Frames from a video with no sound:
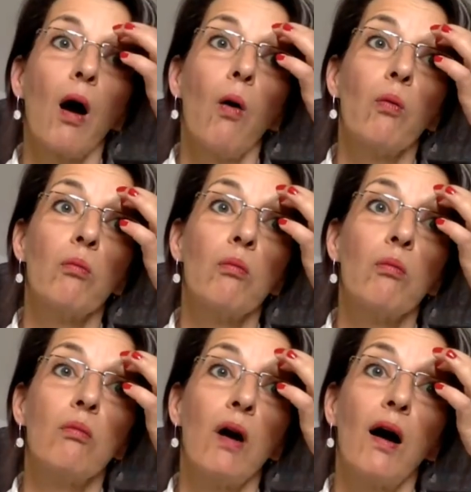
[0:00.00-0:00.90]

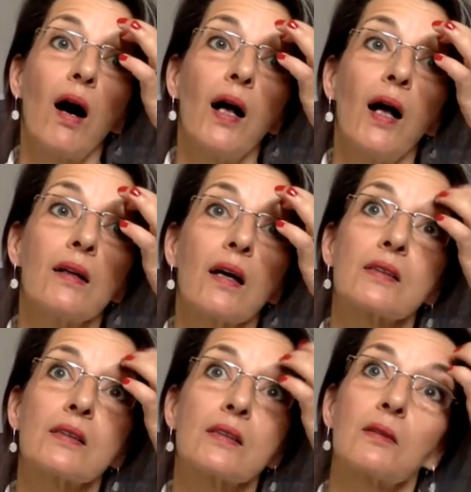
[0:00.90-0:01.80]
Um all
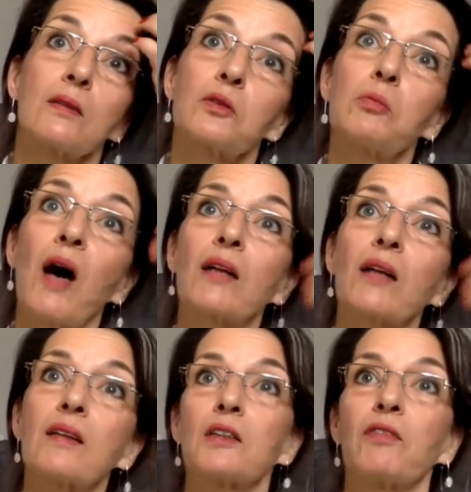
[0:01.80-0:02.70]
das zu machen,
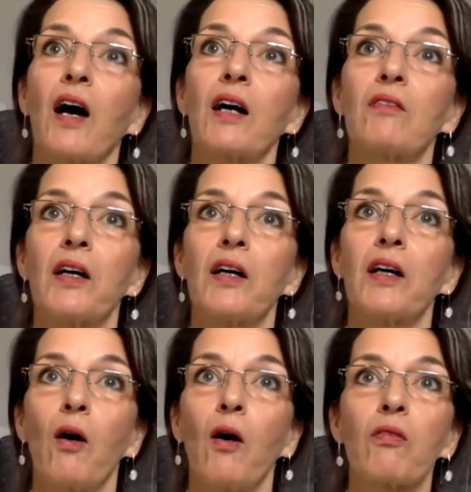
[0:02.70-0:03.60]
also die Frage war ja
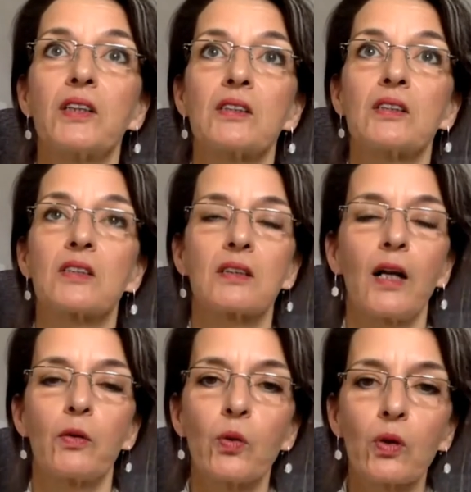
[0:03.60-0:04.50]
auch, welche
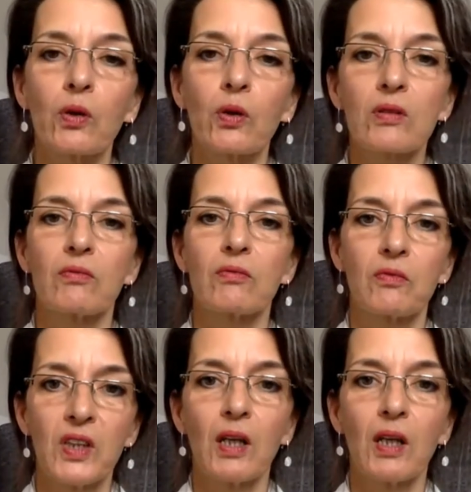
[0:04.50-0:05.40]
zentralen Hürden
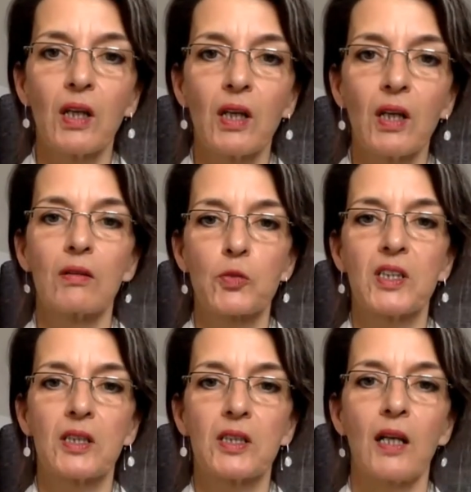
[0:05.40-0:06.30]
wir
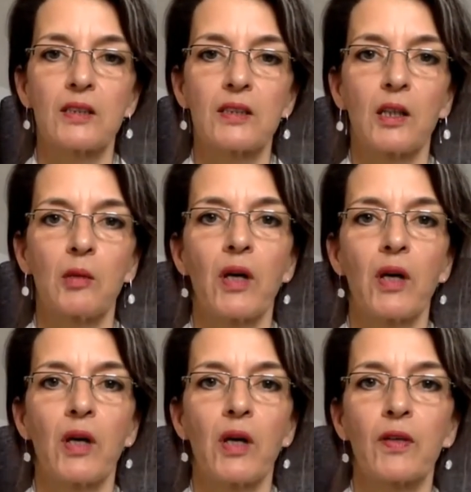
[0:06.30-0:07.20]
speziell jetzt der
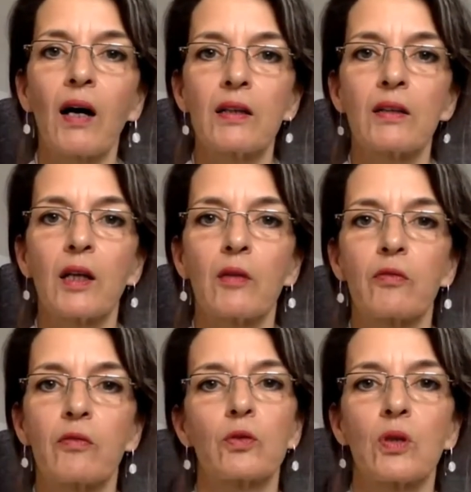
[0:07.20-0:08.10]
DBFK in der
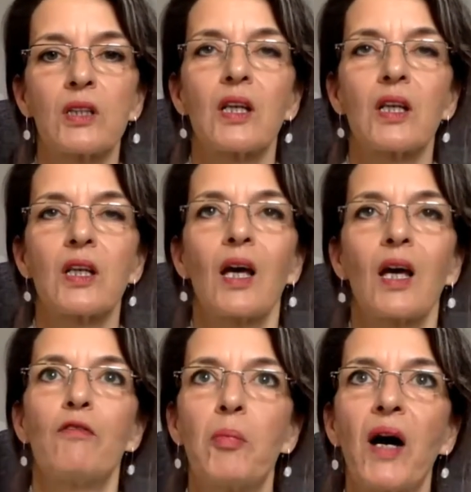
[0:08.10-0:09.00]
Funktion als
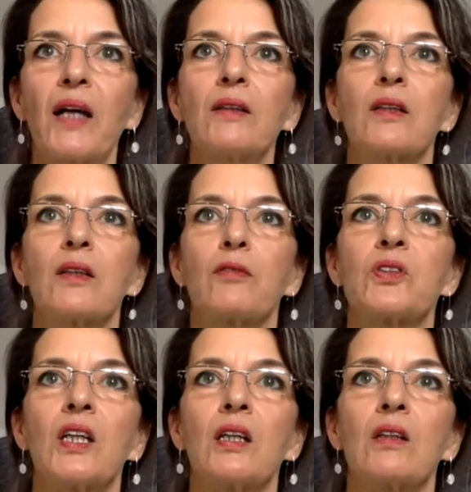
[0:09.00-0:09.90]
Verband dafür
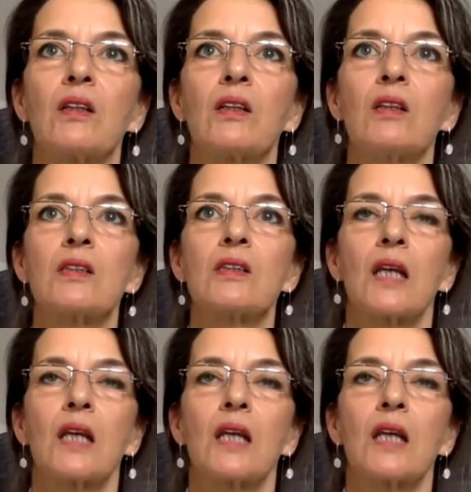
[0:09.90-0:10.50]
sehen, ist,